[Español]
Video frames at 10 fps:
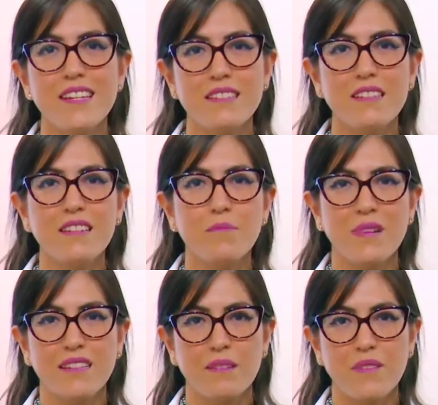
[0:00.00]
Este es el
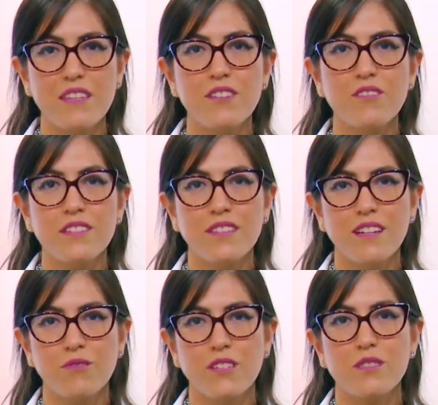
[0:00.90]
parte médico de este
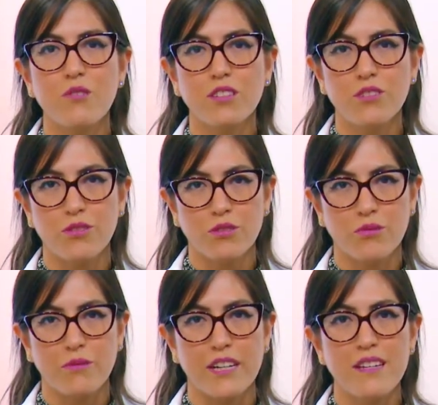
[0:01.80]
lunes 4 de
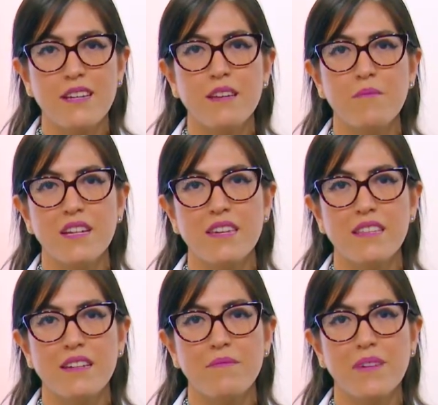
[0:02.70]
octubre.
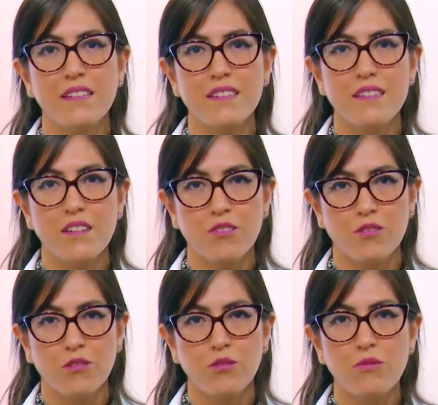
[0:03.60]
Mañana, martes 5
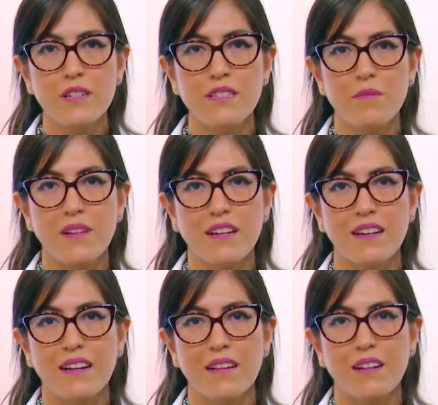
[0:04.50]
de octubre, se
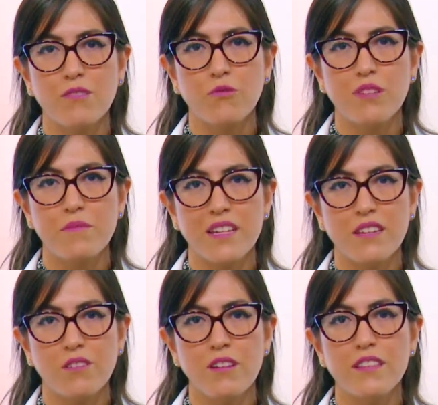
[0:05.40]
aplicará la vacuna en
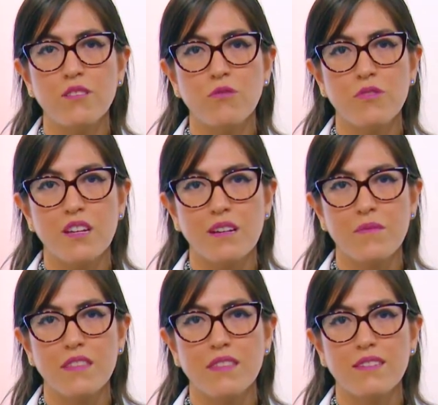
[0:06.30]
Valladolid,
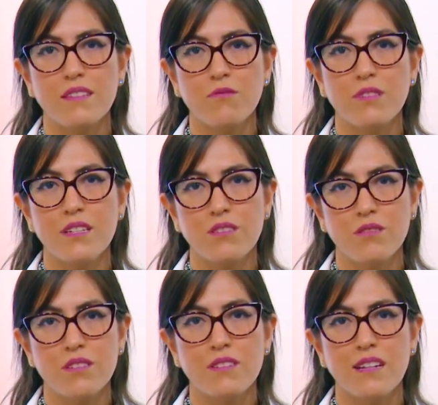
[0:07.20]
únicamente segundas
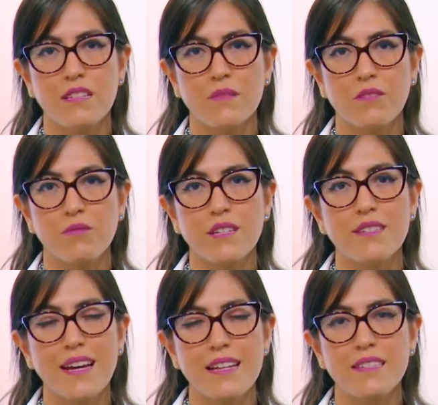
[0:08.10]
dosis de las
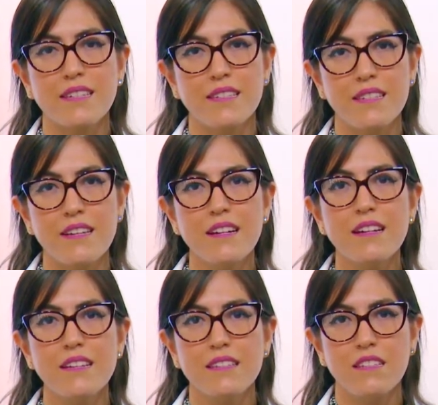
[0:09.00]
vacunas
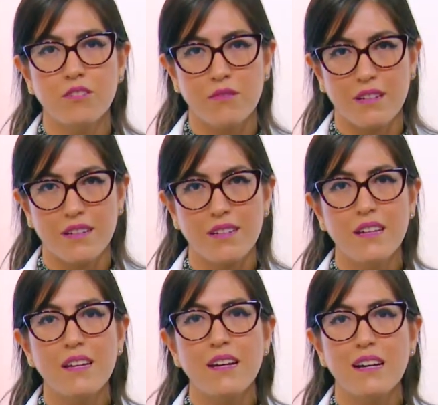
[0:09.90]
AstraZeneca y Sinovac,
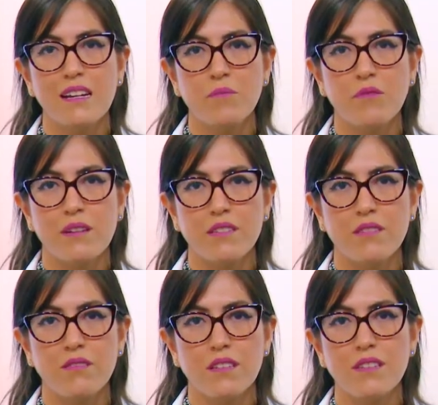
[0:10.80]
a la
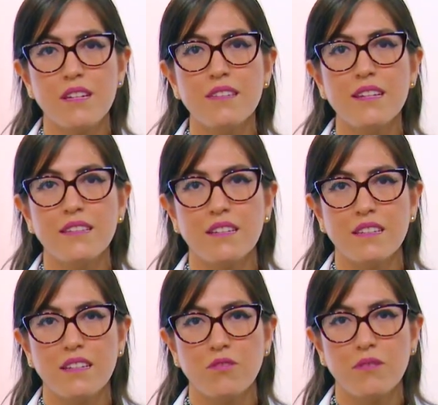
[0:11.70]
población de 30 a
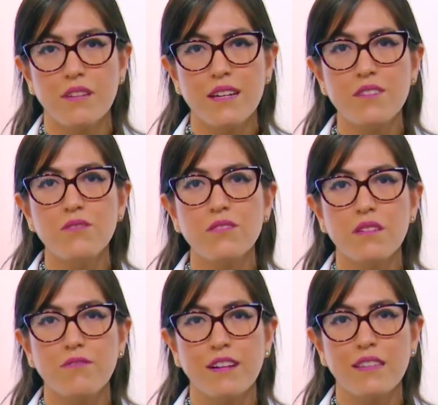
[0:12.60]
39 años
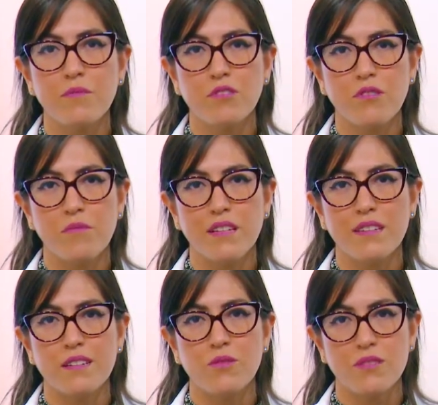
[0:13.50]
que falta por
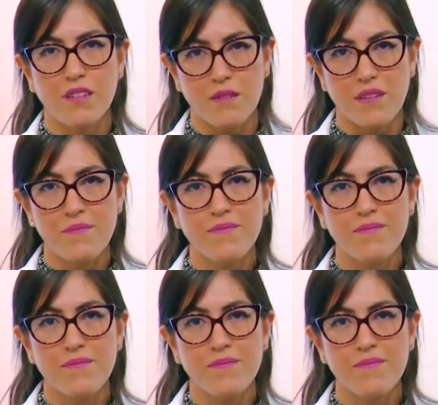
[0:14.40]
completar su esquema.